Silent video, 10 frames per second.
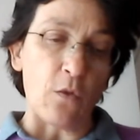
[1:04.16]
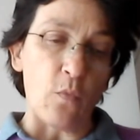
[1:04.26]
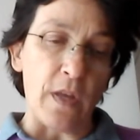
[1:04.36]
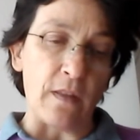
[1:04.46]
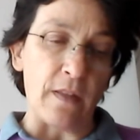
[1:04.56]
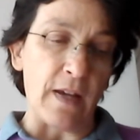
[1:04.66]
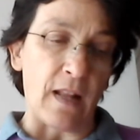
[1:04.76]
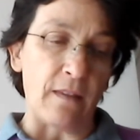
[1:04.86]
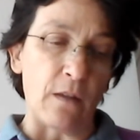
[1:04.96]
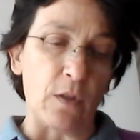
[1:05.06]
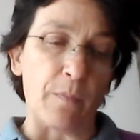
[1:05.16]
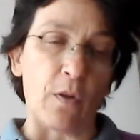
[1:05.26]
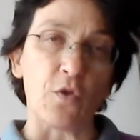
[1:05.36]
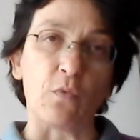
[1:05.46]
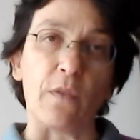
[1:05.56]
quindi di garantire un
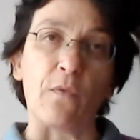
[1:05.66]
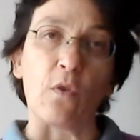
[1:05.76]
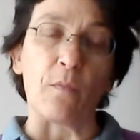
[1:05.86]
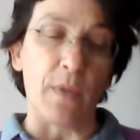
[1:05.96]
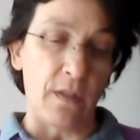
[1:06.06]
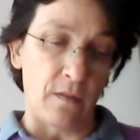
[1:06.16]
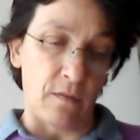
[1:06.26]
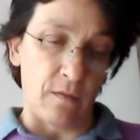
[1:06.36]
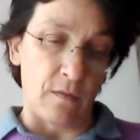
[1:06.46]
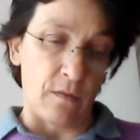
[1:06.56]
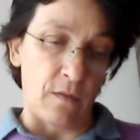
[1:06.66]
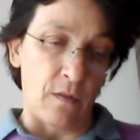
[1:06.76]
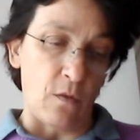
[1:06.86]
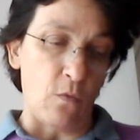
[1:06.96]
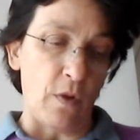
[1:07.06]
approccio uniforme,
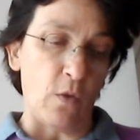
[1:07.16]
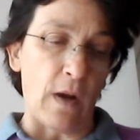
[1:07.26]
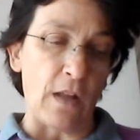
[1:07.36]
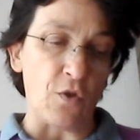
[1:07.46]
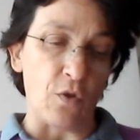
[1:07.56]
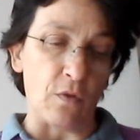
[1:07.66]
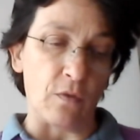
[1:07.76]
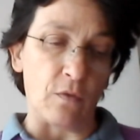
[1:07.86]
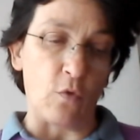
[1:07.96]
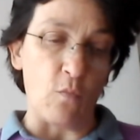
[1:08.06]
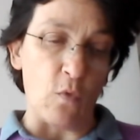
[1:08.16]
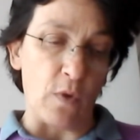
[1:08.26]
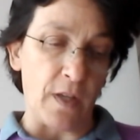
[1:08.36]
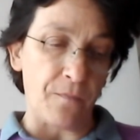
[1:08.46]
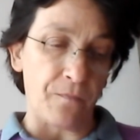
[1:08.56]
un linguaggio
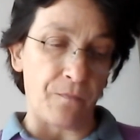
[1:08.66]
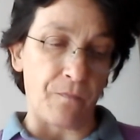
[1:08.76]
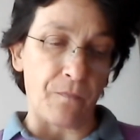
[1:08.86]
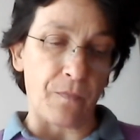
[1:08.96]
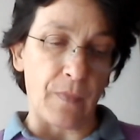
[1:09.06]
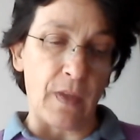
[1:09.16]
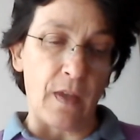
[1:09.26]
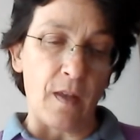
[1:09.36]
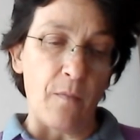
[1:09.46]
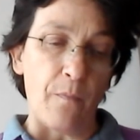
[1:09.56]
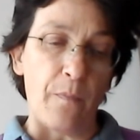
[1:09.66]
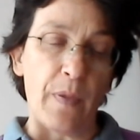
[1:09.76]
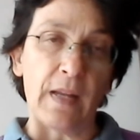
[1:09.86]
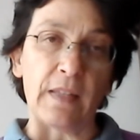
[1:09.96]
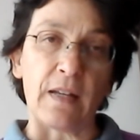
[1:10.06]
comune
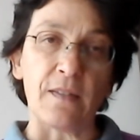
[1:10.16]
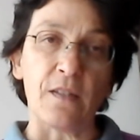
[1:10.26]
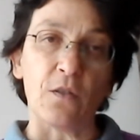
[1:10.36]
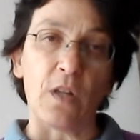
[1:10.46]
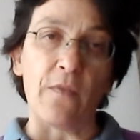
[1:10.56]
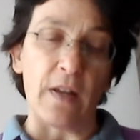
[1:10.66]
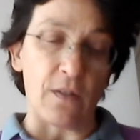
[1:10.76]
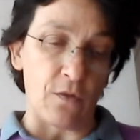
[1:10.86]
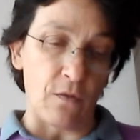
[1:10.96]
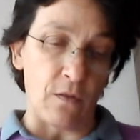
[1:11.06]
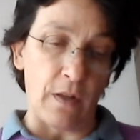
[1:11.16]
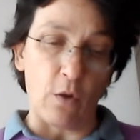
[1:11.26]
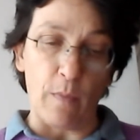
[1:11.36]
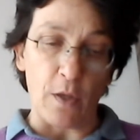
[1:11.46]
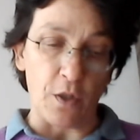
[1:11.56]
per la transizione verso
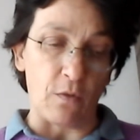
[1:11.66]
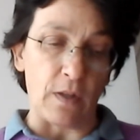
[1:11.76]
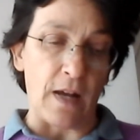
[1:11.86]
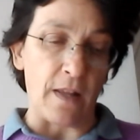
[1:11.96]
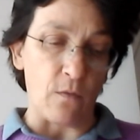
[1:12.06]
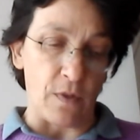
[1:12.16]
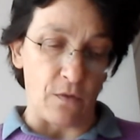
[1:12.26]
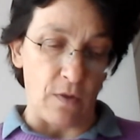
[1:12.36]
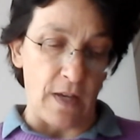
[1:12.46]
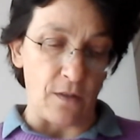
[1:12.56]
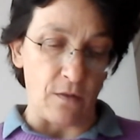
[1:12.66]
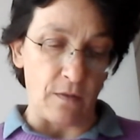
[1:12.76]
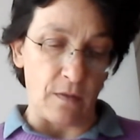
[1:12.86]
l'economia circolare in questo caso.